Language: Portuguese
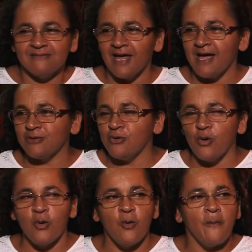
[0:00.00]

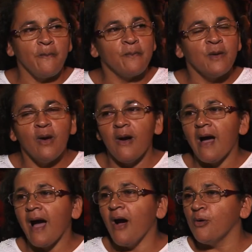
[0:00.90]

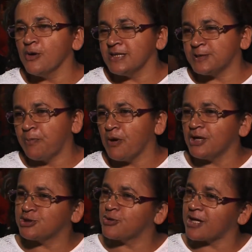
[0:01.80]
Tanto os
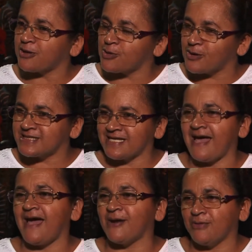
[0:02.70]
políticos que
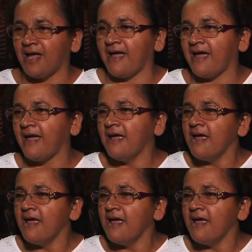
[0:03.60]
trouxeram, né?